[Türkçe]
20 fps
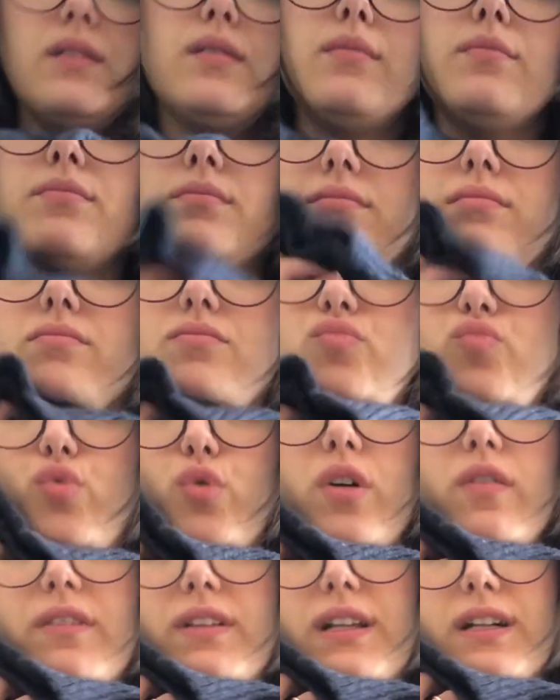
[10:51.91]
Hani
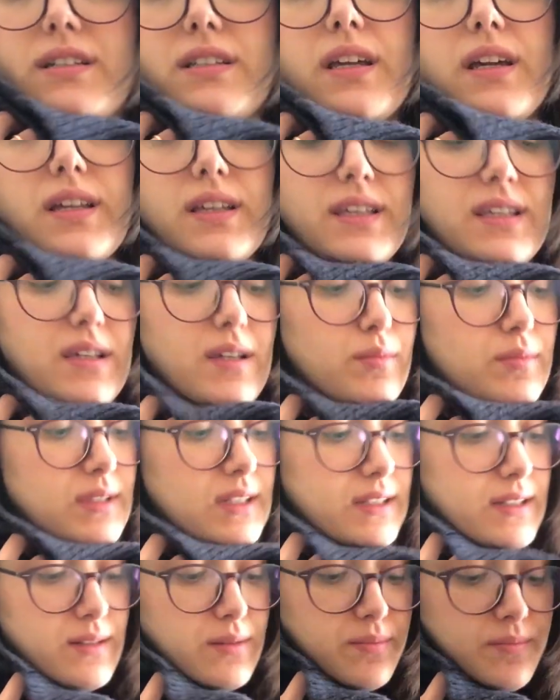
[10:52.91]
bu havalarda
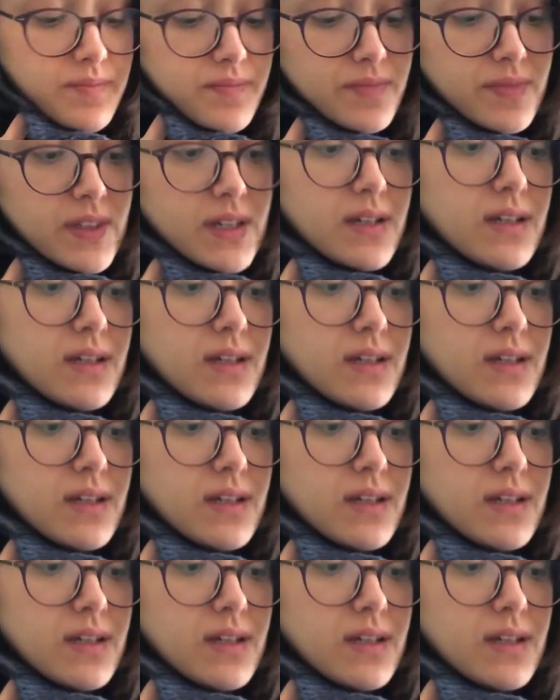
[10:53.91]
giyebilirim.